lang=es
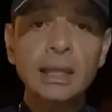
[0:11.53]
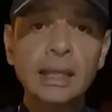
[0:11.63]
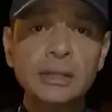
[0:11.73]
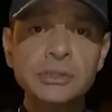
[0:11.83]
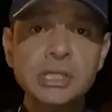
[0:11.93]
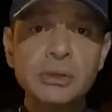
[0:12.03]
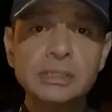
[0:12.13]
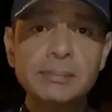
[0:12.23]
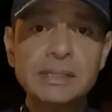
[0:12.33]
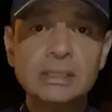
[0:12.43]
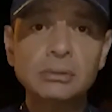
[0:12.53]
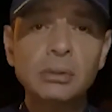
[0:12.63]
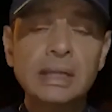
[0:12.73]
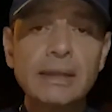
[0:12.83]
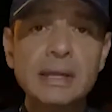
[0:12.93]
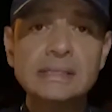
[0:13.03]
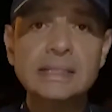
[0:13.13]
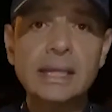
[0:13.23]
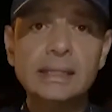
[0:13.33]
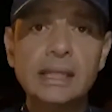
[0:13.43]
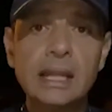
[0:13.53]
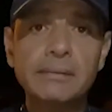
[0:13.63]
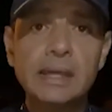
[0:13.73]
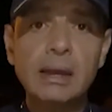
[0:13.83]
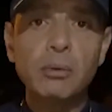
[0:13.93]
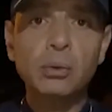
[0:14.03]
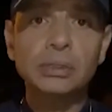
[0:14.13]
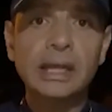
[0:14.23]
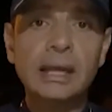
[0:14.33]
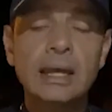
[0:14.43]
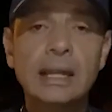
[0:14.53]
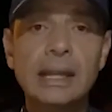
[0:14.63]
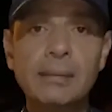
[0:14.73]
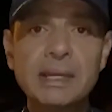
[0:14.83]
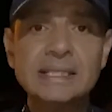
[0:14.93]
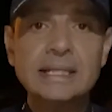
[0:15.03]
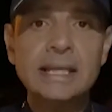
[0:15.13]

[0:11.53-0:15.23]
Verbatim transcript: En la noche de hoy se presentó un grave accidente en la vía Bogotá-La Mesa,